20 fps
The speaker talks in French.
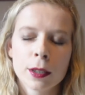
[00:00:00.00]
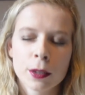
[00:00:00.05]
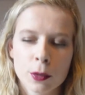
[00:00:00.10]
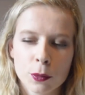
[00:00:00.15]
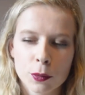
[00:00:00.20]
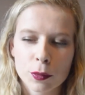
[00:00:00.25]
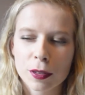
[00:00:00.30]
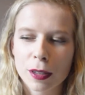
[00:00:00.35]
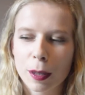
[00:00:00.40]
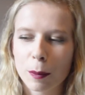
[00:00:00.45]

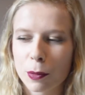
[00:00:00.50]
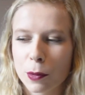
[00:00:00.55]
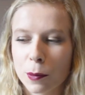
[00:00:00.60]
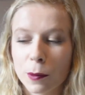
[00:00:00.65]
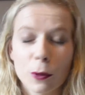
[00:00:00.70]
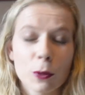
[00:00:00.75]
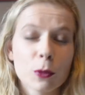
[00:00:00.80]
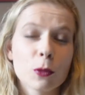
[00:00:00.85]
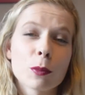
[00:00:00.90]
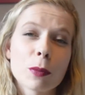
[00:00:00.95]
tout
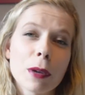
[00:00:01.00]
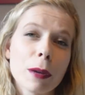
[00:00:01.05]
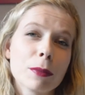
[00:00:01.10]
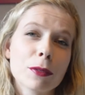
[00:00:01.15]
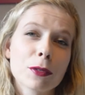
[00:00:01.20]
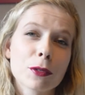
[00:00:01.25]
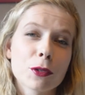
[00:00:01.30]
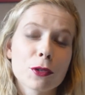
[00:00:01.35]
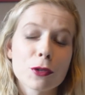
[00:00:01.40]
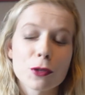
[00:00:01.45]
simplement non pas
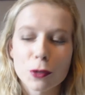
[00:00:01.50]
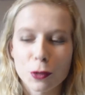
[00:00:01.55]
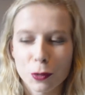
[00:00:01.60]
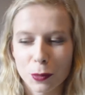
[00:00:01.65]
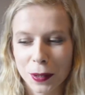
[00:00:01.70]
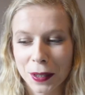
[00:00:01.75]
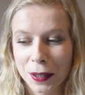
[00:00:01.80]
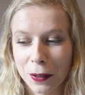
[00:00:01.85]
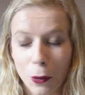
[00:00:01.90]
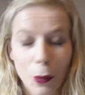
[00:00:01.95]
puisque je
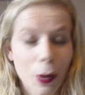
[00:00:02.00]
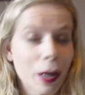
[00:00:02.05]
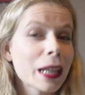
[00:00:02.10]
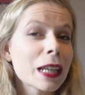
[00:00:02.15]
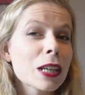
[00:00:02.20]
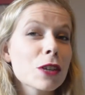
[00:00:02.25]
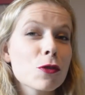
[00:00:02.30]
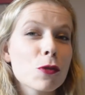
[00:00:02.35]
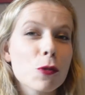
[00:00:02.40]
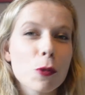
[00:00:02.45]
suis euh,
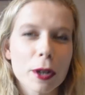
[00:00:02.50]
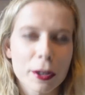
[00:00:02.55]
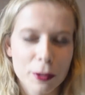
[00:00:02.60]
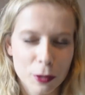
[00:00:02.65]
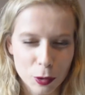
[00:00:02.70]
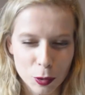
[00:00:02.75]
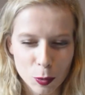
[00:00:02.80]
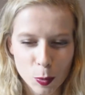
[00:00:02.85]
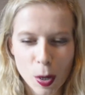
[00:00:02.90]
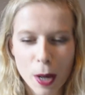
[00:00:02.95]
riche ou quoi que
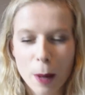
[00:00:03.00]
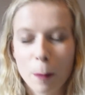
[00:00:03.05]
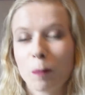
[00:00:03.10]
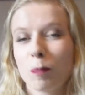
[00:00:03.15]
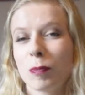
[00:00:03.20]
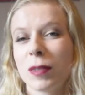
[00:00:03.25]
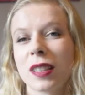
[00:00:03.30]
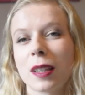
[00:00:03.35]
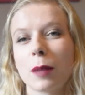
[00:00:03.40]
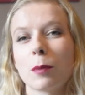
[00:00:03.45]
ce soit,
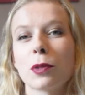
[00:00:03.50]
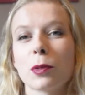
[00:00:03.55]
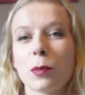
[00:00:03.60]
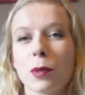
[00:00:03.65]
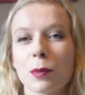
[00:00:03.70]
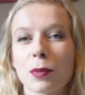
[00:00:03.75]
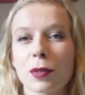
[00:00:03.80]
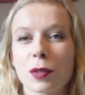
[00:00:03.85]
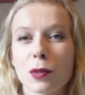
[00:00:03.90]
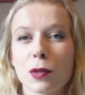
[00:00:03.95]
mais
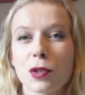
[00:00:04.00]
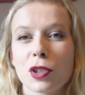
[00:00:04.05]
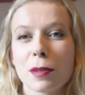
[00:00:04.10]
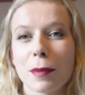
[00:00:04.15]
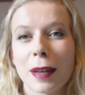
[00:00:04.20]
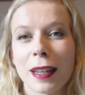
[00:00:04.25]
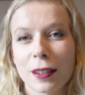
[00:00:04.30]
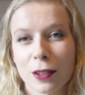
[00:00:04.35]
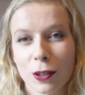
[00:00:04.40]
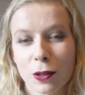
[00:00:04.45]
simplement puisque j'ai
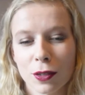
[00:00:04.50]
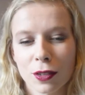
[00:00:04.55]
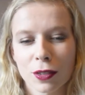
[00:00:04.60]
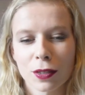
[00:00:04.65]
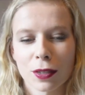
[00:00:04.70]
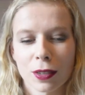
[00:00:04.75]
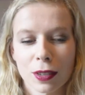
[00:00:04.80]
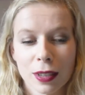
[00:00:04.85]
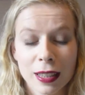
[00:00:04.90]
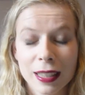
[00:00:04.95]
ma
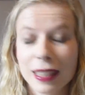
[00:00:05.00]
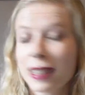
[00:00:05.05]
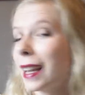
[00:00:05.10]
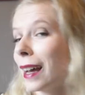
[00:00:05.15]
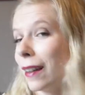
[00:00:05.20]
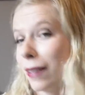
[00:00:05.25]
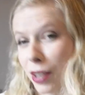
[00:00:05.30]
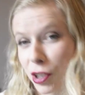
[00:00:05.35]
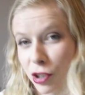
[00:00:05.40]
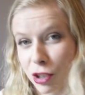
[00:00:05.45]
tante qui
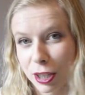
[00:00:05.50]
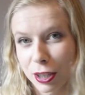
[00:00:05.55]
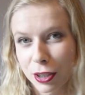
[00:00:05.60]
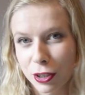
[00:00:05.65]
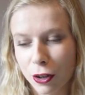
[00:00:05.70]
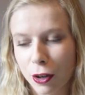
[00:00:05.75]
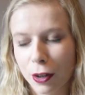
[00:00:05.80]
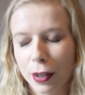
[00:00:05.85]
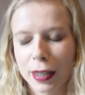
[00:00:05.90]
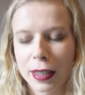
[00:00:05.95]
travaille chez
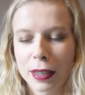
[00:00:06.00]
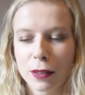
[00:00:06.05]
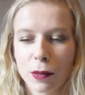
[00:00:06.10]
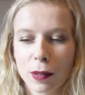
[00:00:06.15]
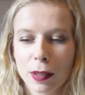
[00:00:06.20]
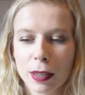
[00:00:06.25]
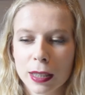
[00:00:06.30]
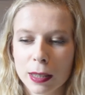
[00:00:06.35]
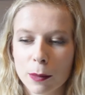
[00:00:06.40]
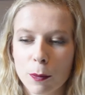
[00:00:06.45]
Dior et
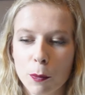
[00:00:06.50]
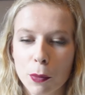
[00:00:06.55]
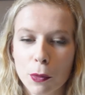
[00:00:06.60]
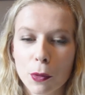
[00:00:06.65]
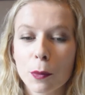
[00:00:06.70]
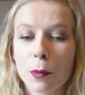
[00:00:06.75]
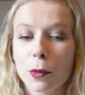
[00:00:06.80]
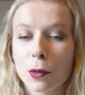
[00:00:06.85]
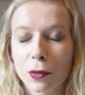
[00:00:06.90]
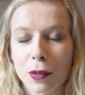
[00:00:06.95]
donc qui
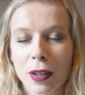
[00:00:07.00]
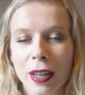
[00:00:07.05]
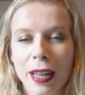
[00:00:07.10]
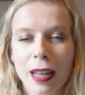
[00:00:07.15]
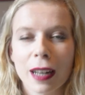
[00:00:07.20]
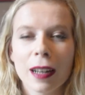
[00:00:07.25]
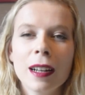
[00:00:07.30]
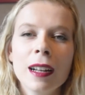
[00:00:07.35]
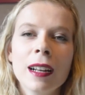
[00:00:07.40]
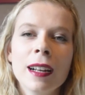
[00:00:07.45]
peut
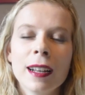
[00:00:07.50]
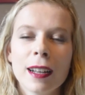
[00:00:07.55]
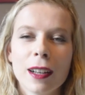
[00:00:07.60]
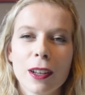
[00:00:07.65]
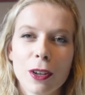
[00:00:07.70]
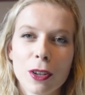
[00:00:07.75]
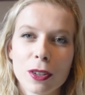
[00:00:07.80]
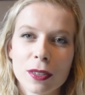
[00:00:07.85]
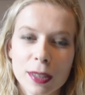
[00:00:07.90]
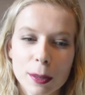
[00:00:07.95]
m'offrir
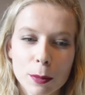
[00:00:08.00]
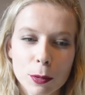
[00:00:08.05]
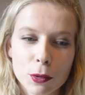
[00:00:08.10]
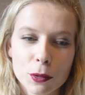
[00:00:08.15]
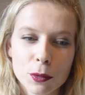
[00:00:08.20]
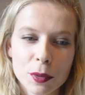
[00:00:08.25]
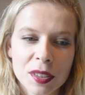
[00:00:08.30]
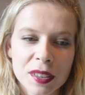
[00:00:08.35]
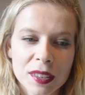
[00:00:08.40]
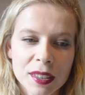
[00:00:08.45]
ces
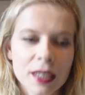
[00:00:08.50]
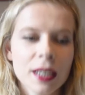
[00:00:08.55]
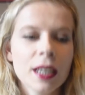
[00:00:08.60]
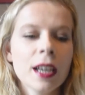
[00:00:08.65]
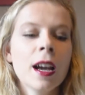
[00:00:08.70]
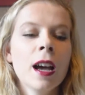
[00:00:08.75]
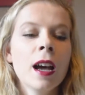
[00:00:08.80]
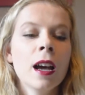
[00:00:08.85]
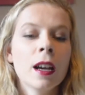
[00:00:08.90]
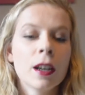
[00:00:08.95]
produits-ci.
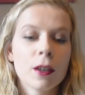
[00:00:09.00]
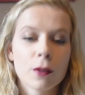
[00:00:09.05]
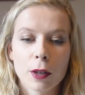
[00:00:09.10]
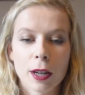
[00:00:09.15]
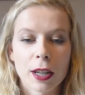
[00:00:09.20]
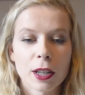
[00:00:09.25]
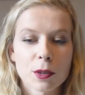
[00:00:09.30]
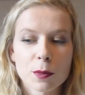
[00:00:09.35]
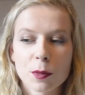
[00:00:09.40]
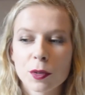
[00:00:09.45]

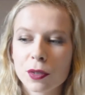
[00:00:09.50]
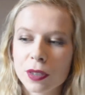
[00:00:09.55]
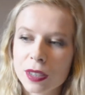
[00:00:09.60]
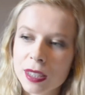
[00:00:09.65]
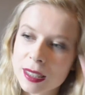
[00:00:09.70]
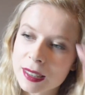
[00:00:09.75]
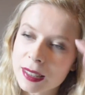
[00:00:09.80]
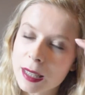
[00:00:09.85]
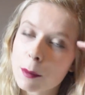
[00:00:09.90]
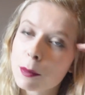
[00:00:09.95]
Voilà, je me suis
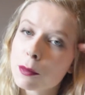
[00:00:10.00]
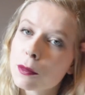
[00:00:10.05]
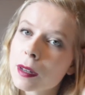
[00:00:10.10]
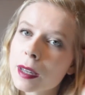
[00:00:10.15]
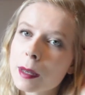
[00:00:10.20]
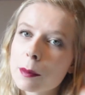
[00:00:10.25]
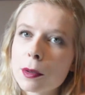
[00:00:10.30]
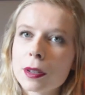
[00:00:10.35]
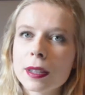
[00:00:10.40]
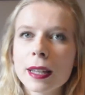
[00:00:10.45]
dit que ça
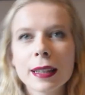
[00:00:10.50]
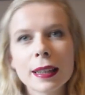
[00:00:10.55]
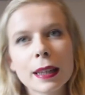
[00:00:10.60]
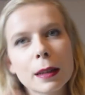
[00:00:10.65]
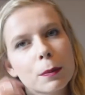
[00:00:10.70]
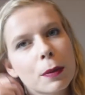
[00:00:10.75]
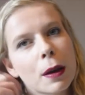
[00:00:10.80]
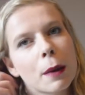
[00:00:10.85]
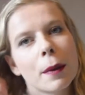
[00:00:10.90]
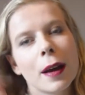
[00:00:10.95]
pourrait peut-être
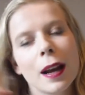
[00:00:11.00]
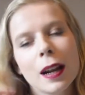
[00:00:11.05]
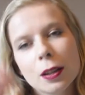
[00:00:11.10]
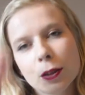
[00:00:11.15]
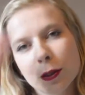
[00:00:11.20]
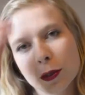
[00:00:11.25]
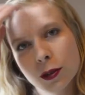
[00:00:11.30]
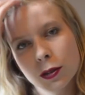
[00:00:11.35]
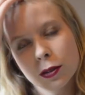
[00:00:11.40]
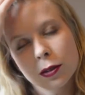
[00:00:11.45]
être pas
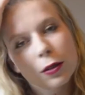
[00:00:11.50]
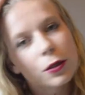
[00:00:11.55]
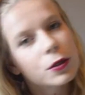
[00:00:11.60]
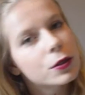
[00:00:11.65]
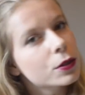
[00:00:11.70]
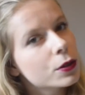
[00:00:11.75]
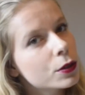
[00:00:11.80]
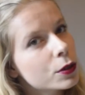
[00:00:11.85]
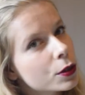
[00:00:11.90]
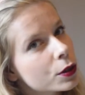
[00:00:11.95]
mal
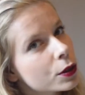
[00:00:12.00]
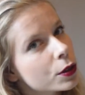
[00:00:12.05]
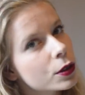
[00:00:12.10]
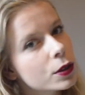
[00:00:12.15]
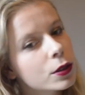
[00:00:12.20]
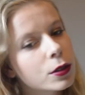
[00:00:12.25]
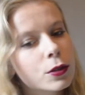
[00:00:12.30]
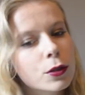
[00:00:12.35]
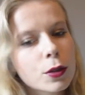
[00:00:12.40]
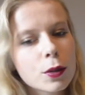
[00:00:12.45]

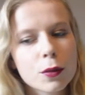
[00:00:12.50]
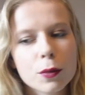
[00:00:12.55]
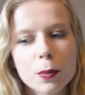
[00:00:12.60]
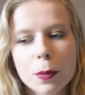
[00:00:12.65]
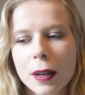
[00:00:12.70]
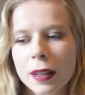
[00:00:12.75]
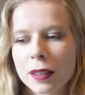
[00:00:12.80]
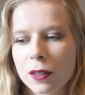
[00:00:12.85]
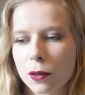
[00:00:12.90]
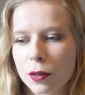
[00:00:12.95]
de, de vous
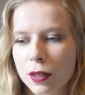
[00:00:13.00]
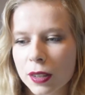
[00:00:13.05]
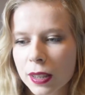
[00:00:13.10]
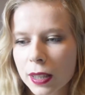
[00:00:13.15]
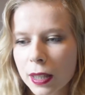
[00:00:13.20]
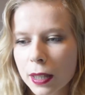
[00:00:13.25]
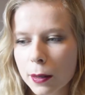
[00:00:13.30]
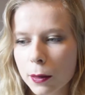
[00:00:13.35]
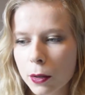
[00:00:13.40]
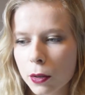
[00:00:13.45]
présenter
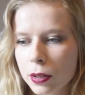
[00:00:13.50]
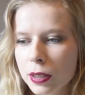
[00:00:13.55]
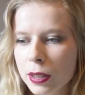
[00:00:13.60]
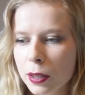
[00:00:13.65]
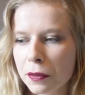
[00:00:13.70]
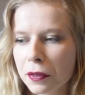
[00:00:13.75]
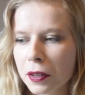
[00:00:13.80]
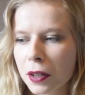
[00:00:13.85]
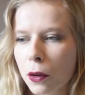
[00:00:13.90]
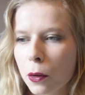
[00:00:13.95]

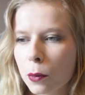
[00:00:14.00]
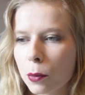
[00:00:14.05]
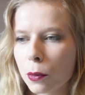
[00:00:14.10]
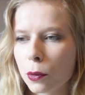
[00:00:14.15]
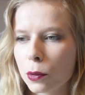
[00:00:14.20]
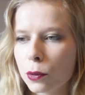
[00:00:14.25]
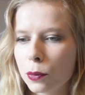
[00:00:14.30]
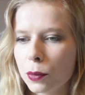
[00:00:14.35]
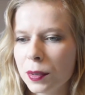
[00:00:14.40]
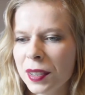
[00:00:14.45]
différents
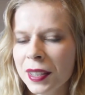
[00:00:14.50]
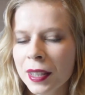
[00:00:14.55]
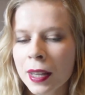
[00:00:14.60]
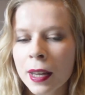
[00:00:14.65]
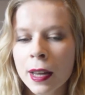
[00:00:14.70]
produits